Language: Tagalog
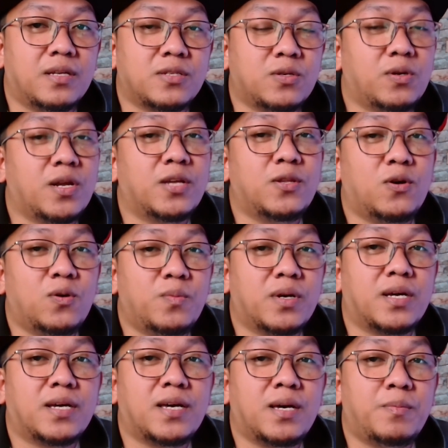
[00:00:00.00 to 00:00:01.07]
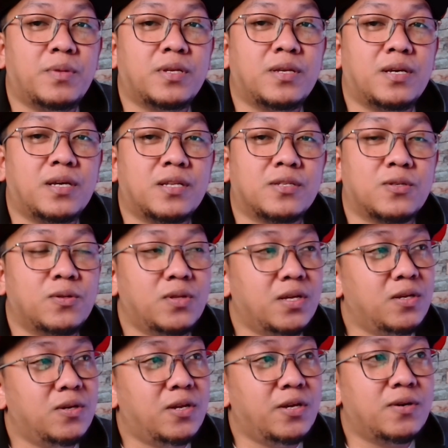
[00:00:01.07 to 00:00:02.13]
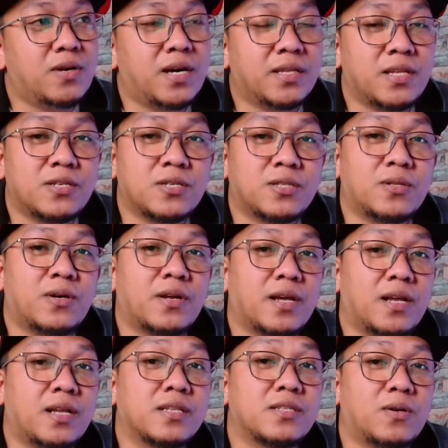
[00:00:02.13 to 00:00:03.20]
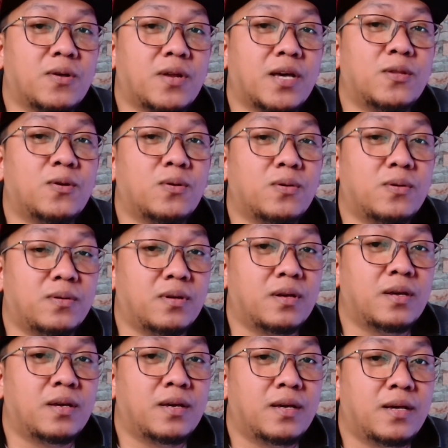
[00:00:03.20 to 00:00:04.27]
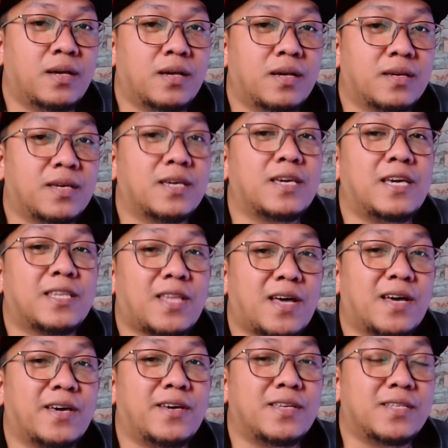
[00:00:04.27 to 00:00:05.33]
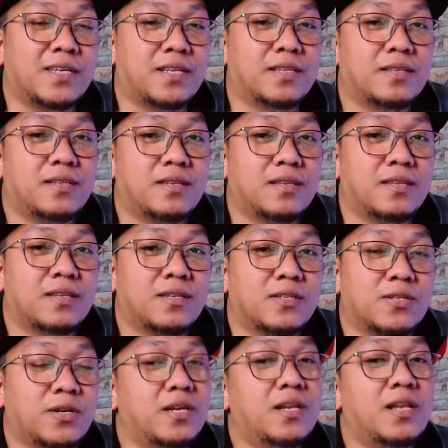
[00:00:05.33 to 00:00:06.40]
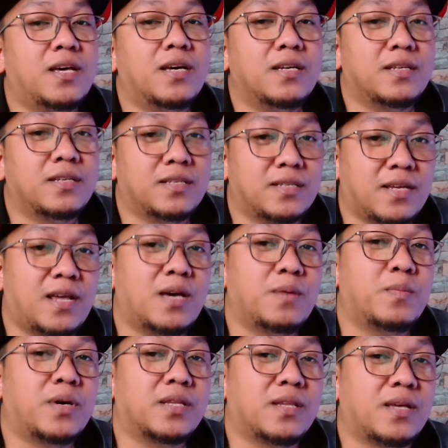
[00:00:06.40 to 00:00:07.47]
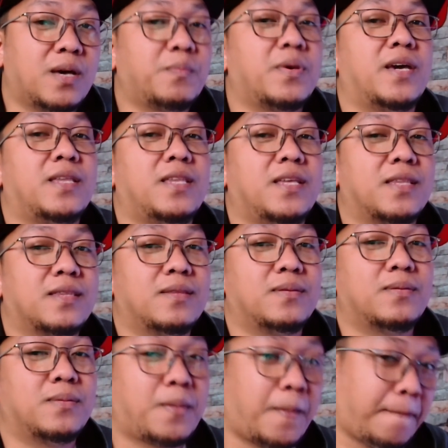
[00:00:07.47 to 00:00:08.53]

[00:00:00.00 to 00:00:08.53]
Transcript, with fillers: sigurado ako magagamit yan sundan nyo lang yung ating tutorial at sigurado ako kikita kayo dyan so yun lang salamat happy editing